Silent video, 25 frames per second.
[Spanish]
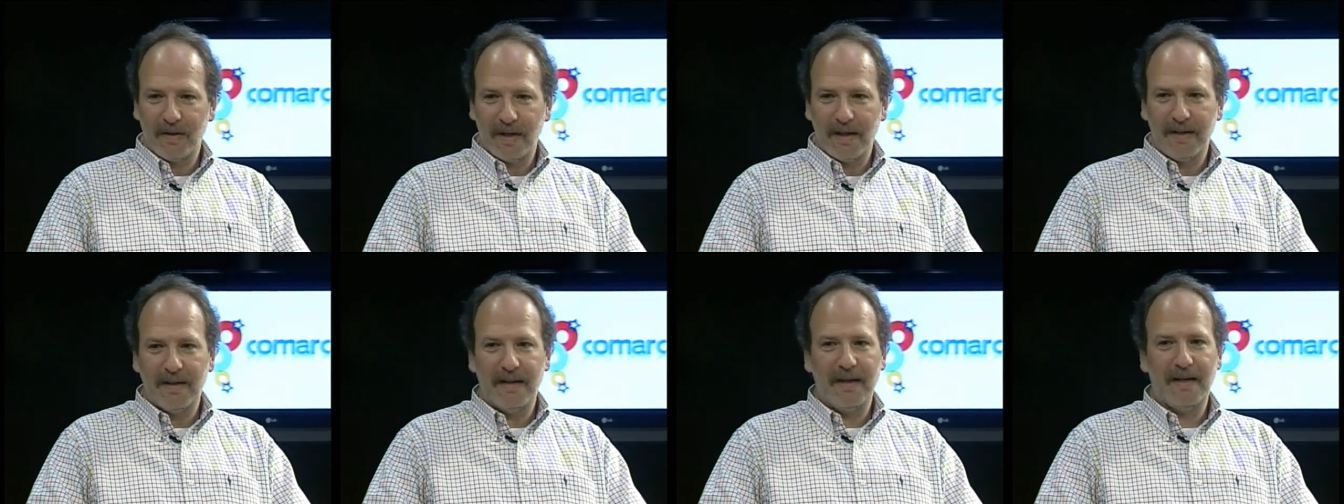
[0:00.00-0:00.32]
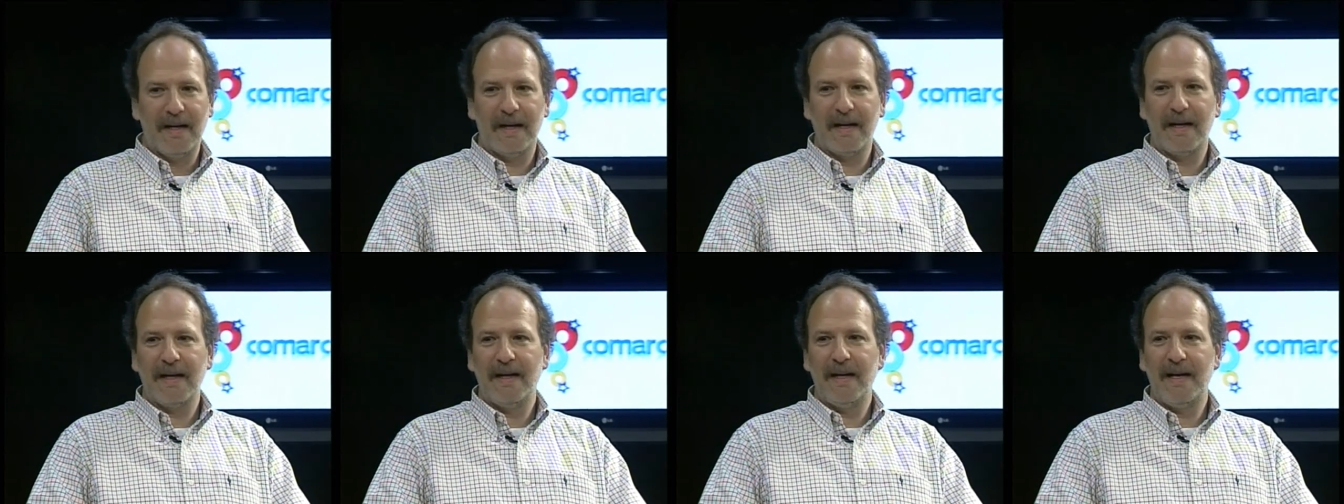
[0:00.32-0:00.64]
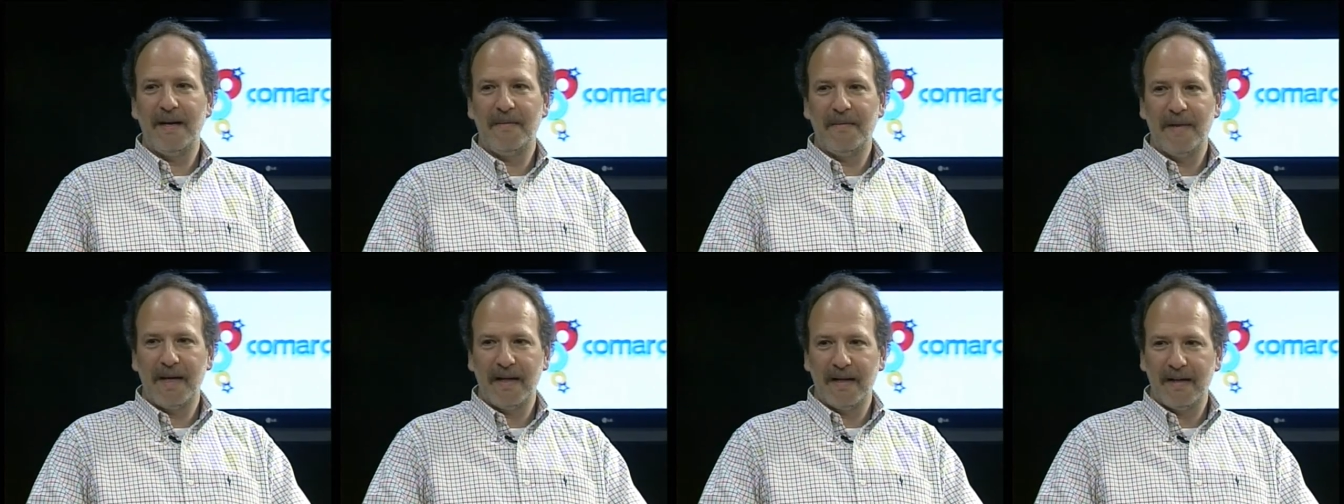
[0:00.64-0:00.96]
gente de la
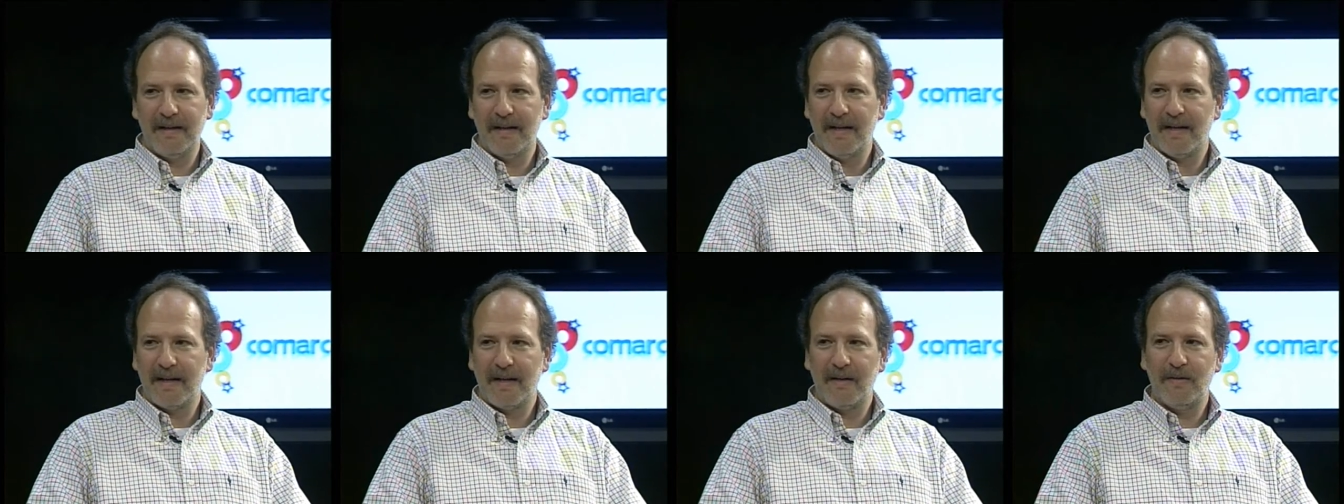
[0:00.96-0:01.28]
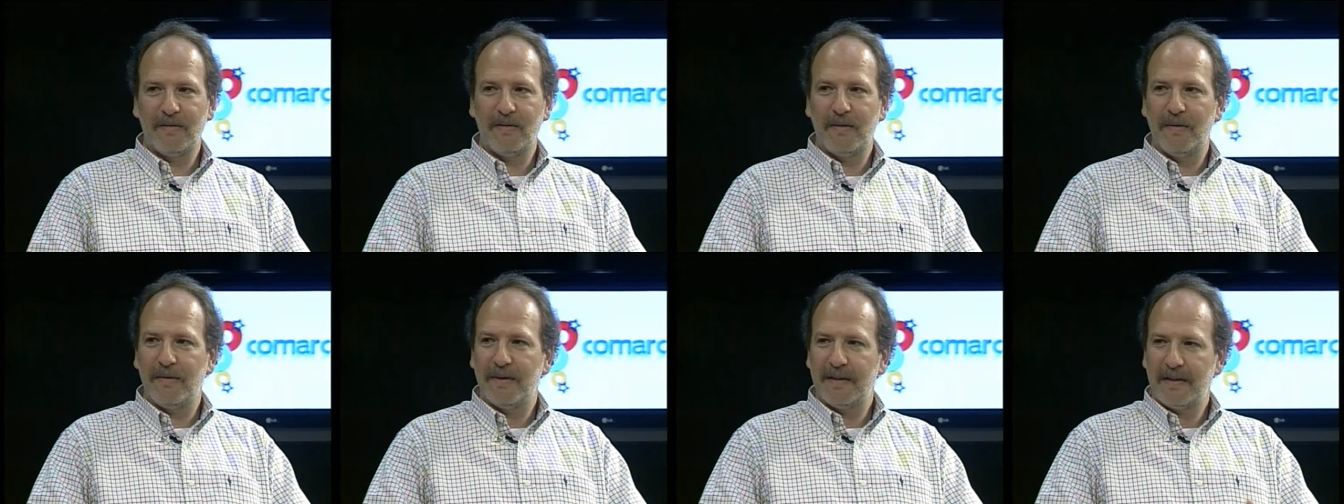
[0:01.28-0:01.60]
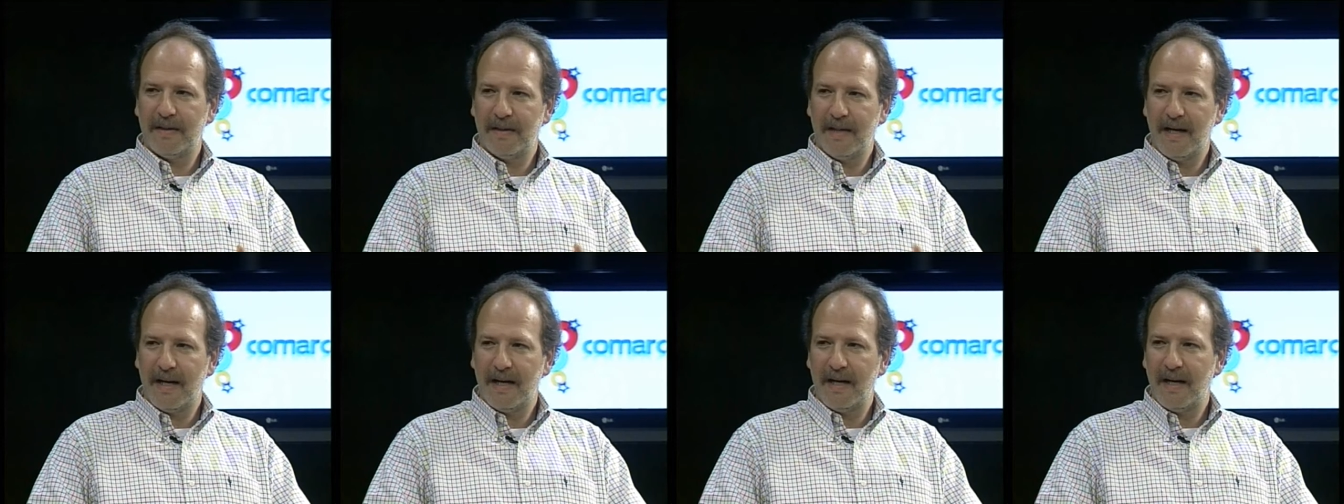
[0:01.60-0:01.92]
academia, gente de radios
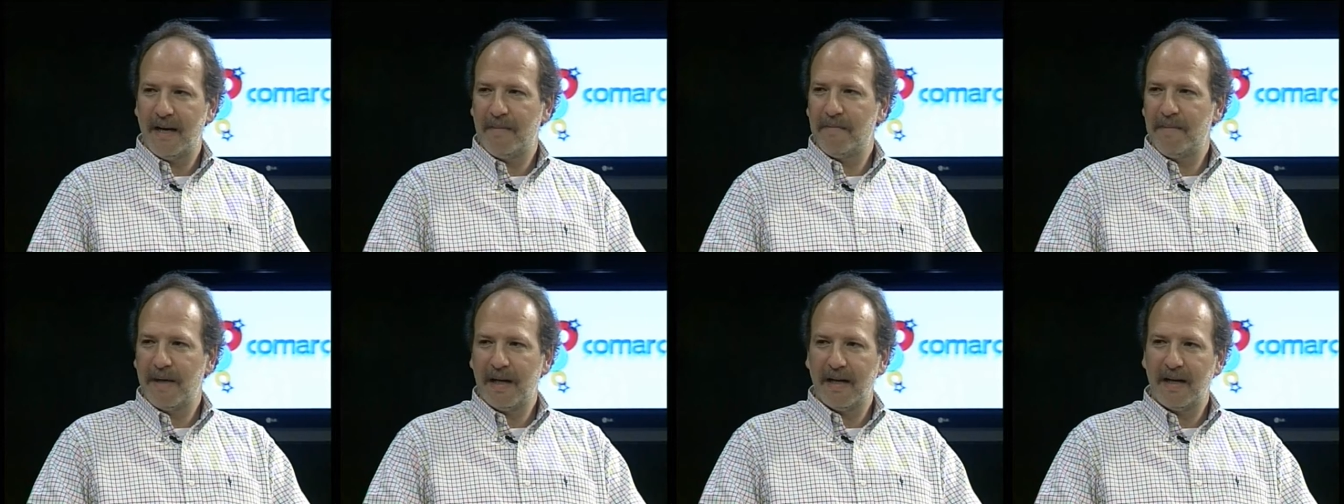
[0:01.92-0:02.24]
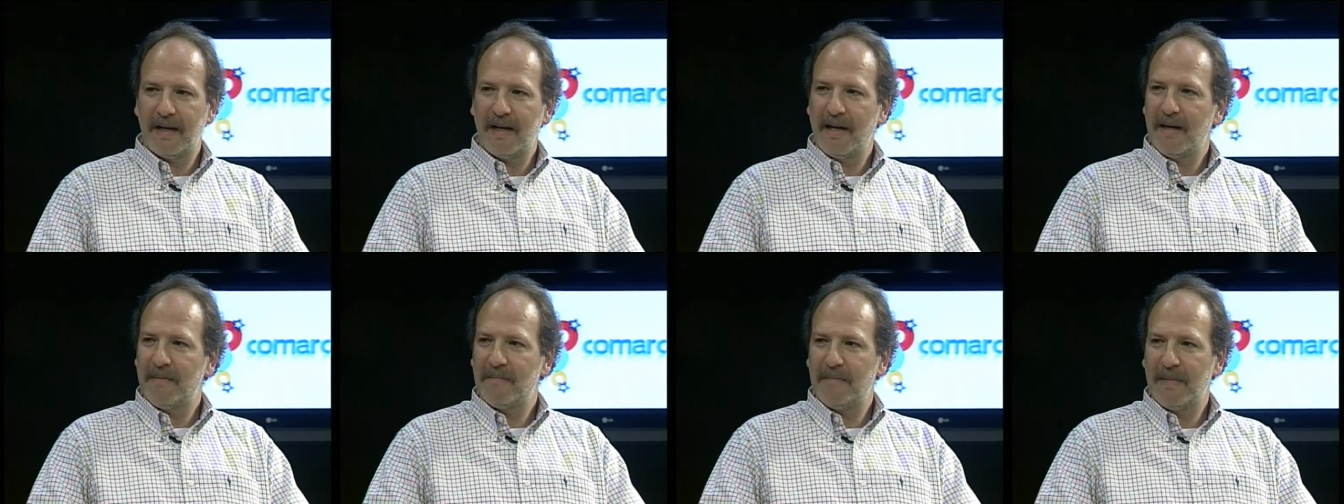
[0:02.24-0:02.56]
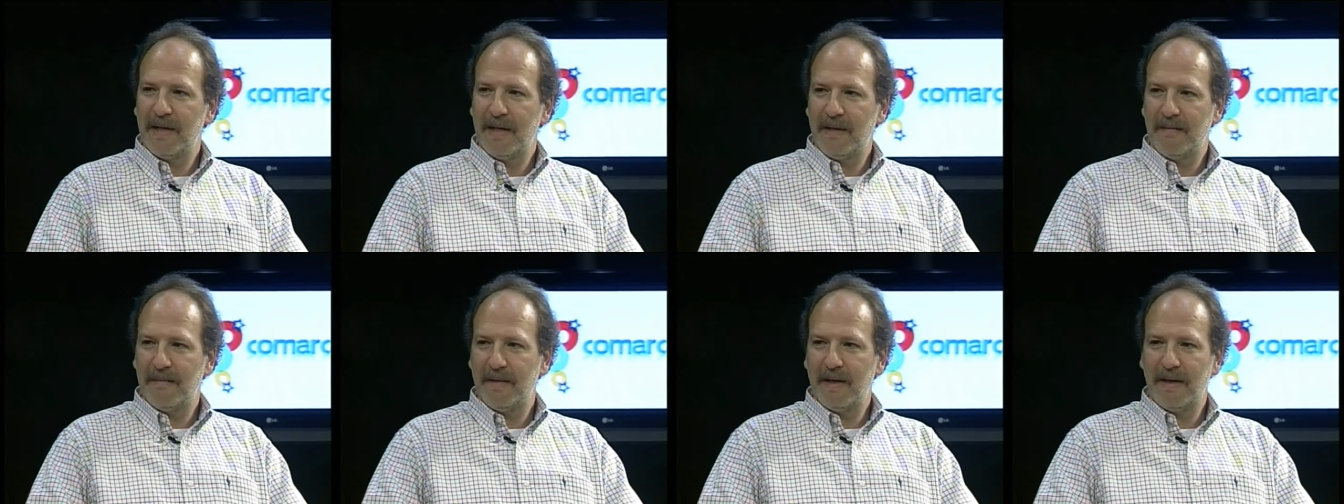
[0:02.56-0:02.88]
universitarias, pequeñas
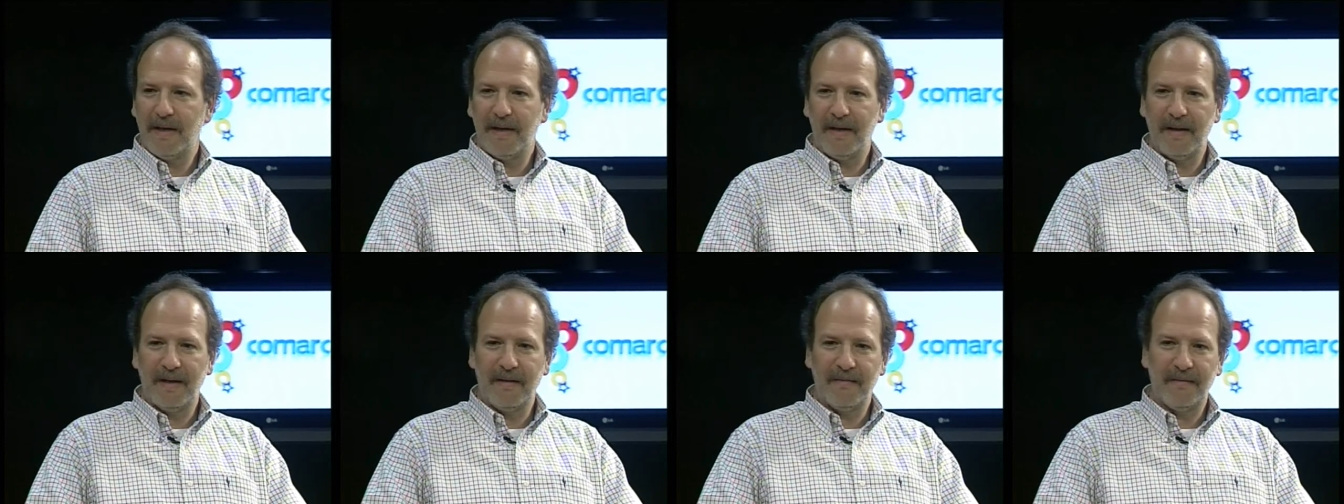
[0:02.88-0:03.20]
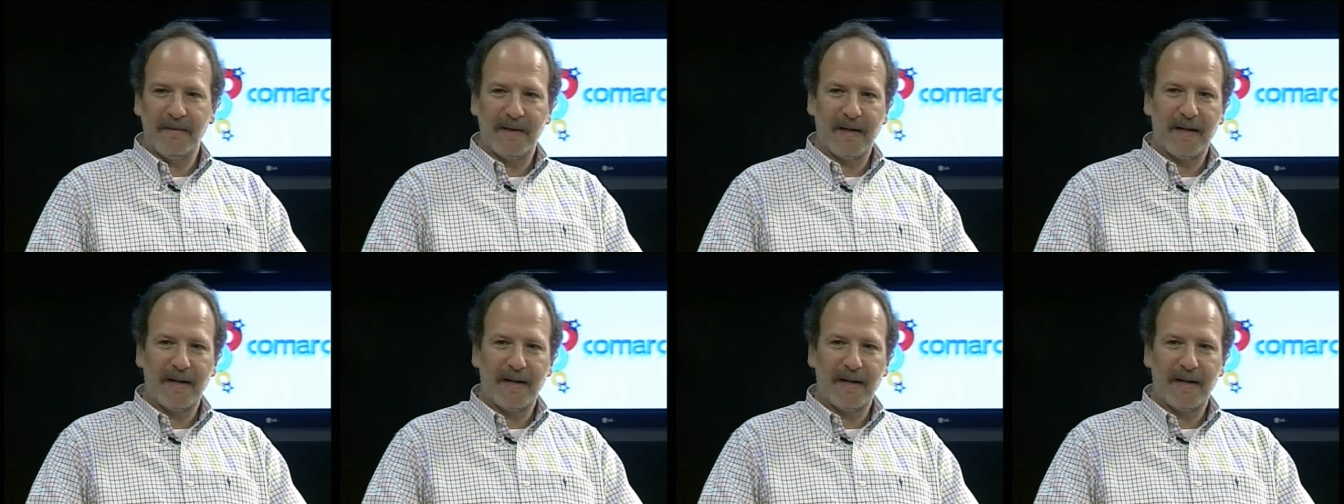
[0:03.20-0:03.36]
pymes,